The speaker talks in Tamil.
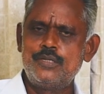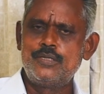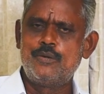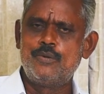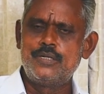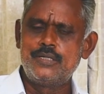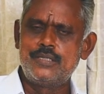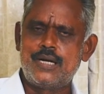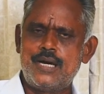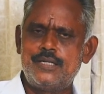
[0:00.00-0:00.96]
இருந்த
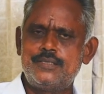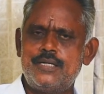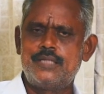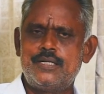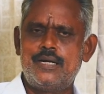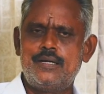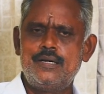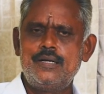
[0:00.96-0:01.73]
இருந்த காரணத்தினால்தான்